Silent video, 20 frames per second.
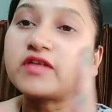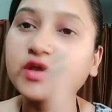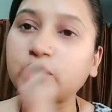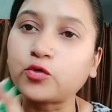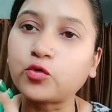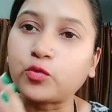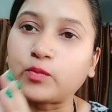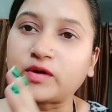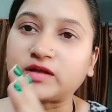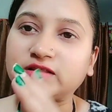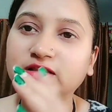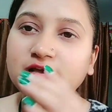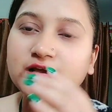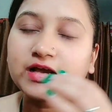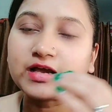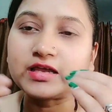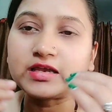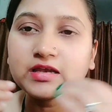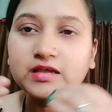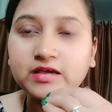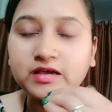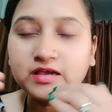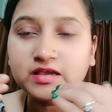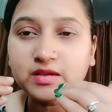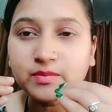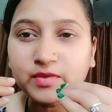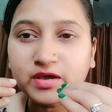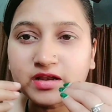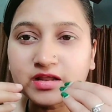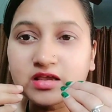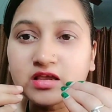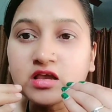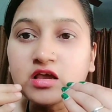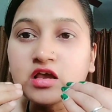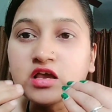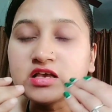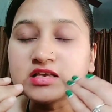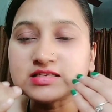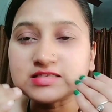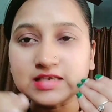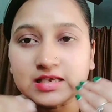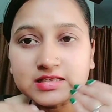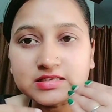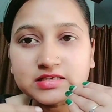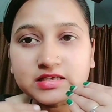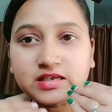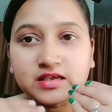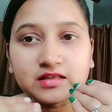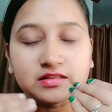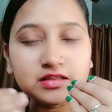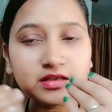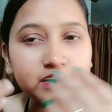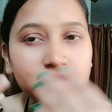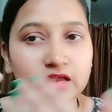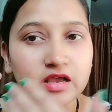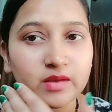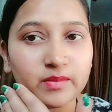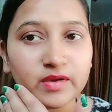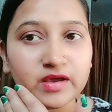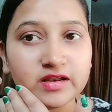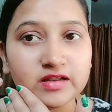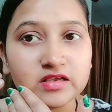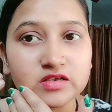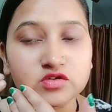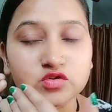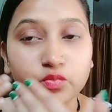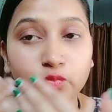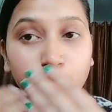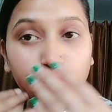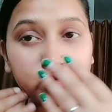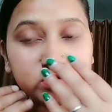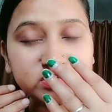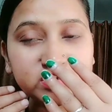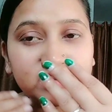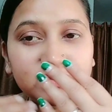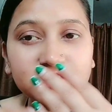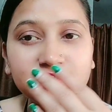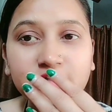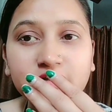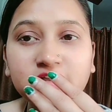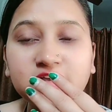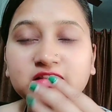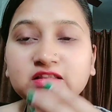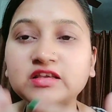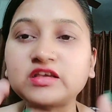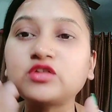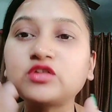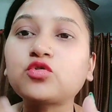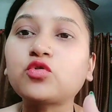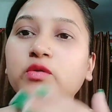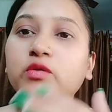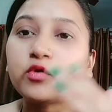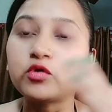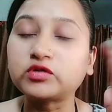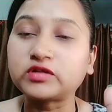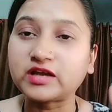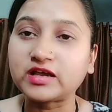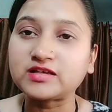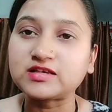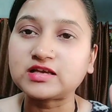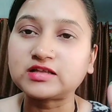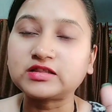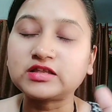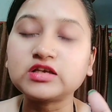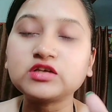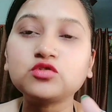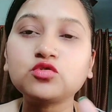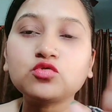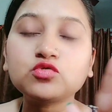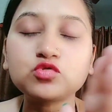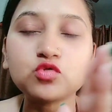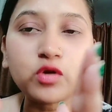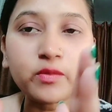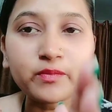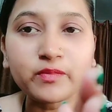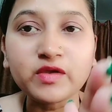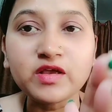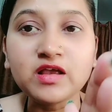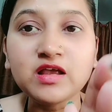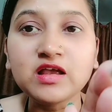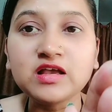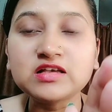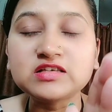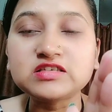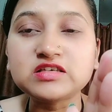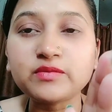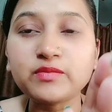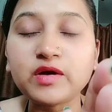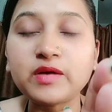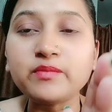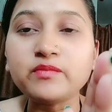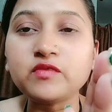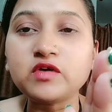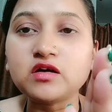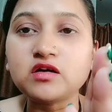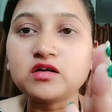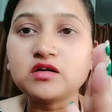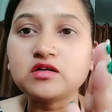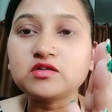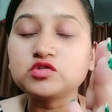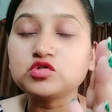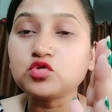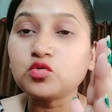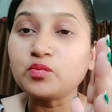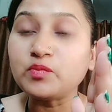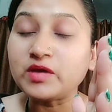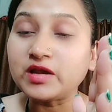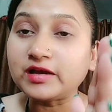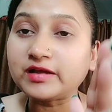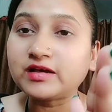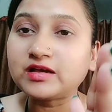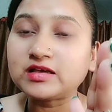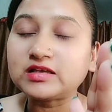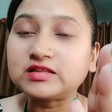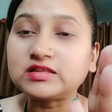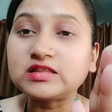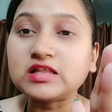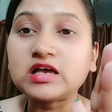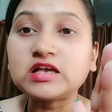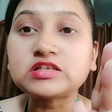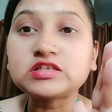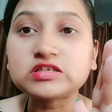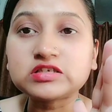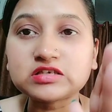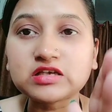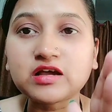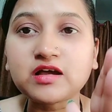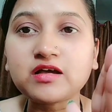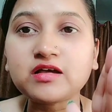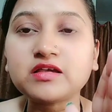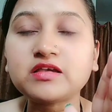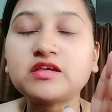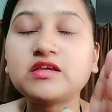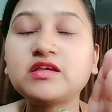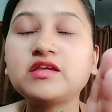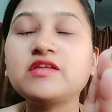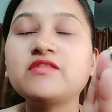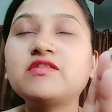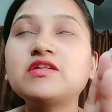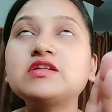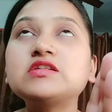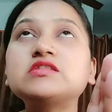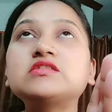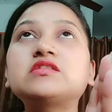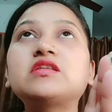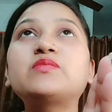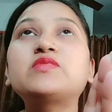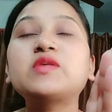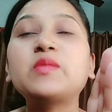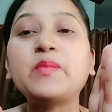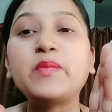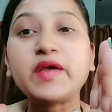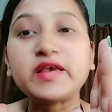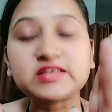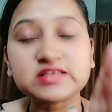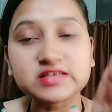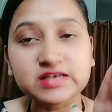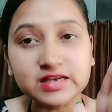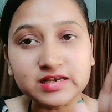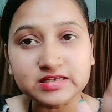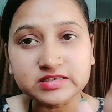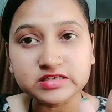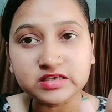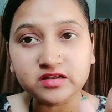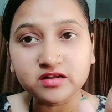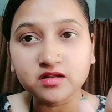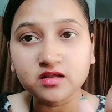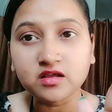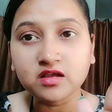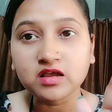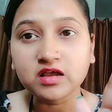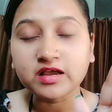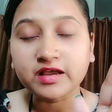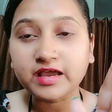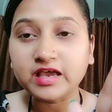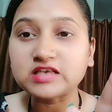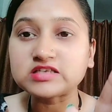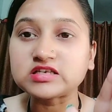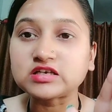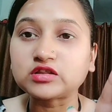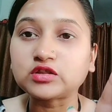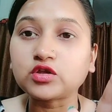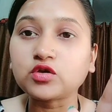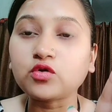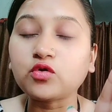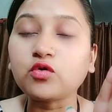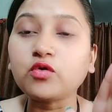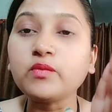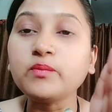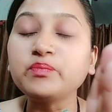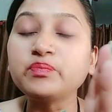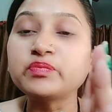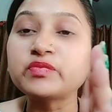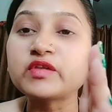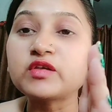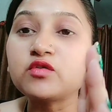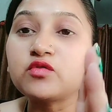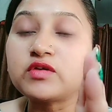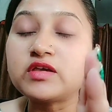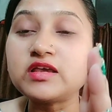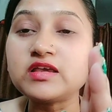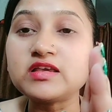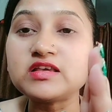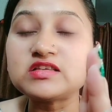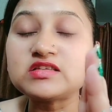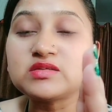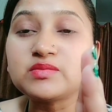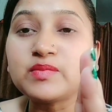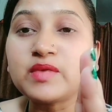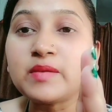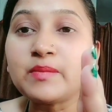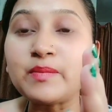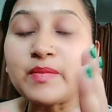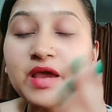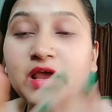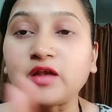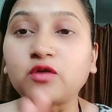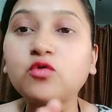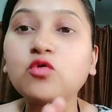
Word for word: नहीं हो पाता है कहीं ना कहीं हमारे सेल्स के अंदर या हमारे जो पोर्स के अंदर गंदगी थोड़ी बहुत रह जाती है तो जो हम जब हम जो मिल्क इतना अच्छा इवन सबसे बेस्ट क्लिनज़र कह सकते हो क्योंकि इसमें मैल